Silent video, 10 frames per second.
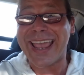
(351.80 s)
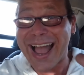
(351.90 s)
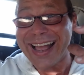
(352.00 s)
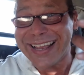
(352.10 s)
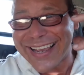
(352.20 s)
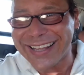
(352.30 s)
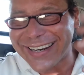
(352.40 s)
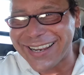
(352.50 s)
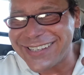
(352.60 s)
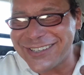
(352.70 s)
e anche
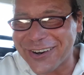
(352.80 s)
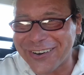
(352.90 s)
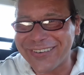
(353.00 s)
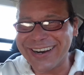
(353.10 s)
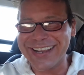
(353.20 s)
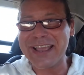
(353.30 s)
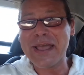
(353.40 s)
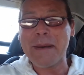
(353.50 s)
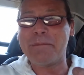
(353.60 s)
tra i giovani